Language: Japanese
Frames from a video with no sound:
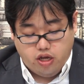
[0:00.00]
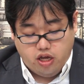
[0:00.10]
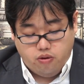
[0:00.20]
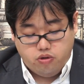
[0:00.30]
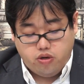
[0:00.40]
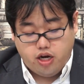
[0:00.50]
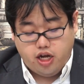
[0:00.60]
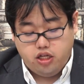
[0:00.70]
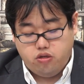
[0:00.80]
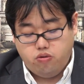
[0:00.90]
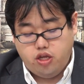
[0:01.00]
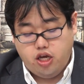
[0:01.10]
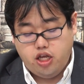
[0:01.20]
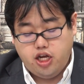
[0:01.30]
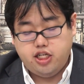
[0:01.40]
えー、もしくは完登で
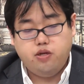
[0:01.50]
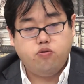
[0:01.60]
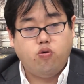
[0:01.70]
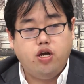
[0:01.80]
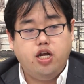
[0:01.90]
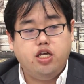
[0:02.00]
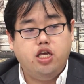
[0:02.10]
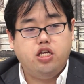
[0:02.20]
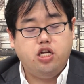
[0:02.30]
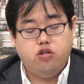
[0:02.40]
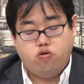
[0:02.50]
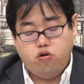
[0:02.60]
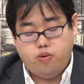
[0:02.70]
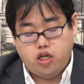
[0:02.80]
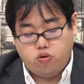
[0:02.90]
きないにしても解かなきゃいけないとこ
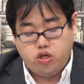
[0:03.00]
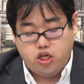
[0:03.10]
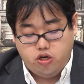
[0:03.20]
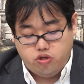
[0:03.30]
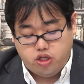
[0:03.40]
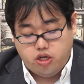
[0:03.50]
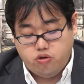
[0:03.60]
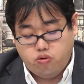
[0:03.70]
ろまで解ききるってい